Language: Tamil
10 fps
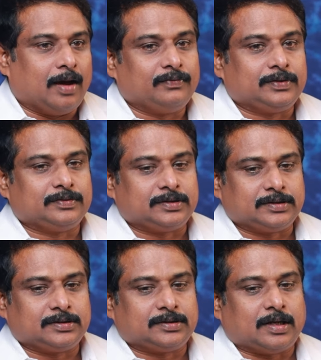அவர்
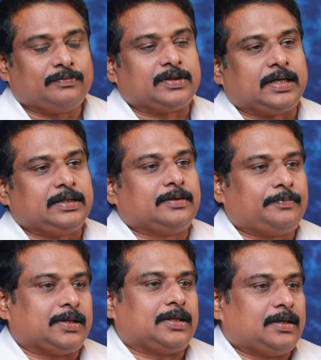வந்து அவர் நடித்த
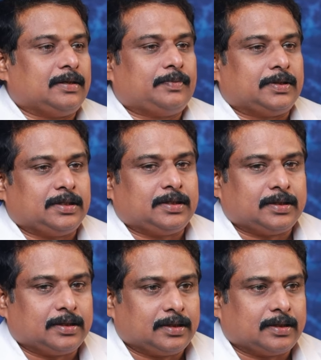படங்கள்லாம்
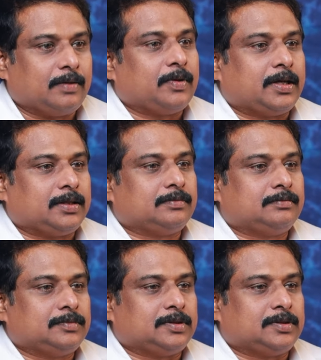பார்த்திங்கன்னா ராமாயணம்